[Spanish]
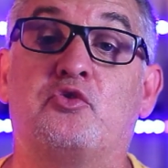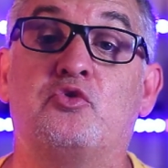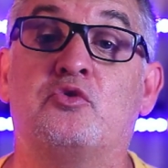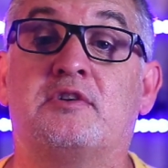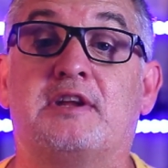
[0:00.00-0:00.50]

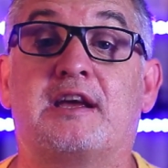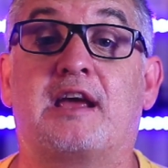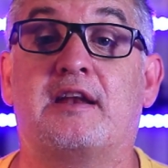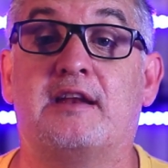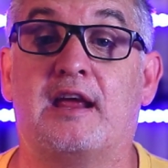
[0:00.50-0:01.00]
un
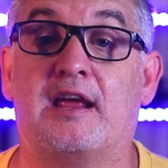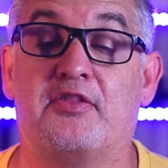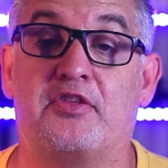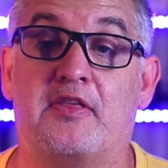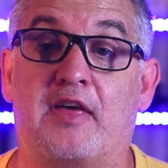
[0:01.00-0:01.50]
ticket de
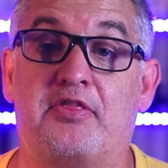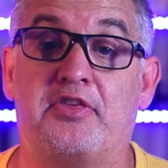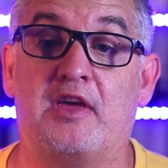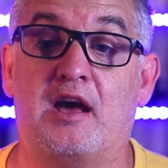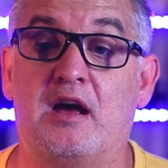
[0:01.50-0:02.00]

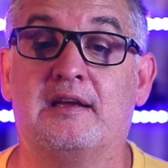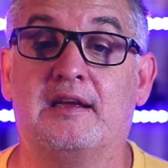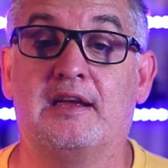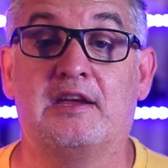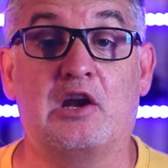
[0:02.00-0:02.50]
incidencia,
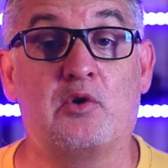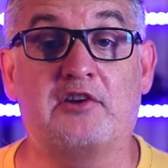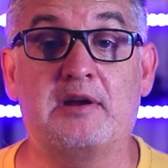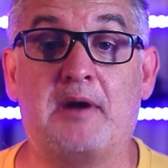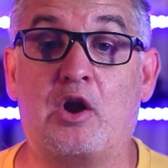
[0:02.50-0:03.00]
y en una
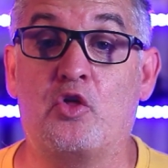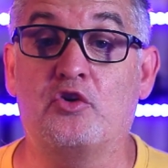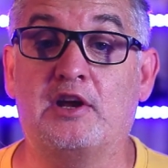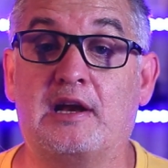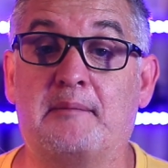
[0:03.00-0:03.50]
semana o
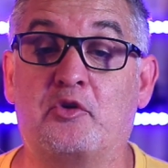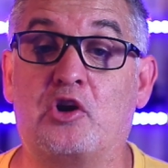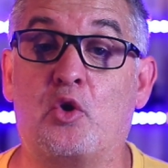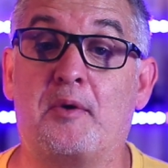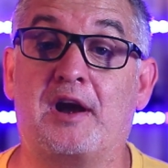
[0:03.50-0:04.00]
dos ya tenemos
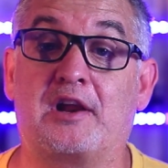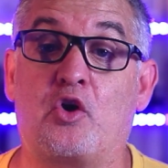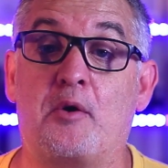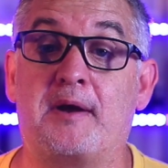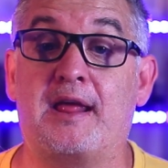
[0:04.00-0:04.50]
el VR
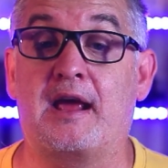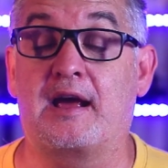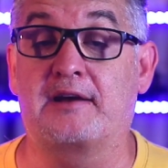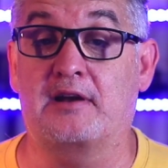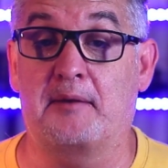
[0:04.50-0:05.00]
Cover en casa.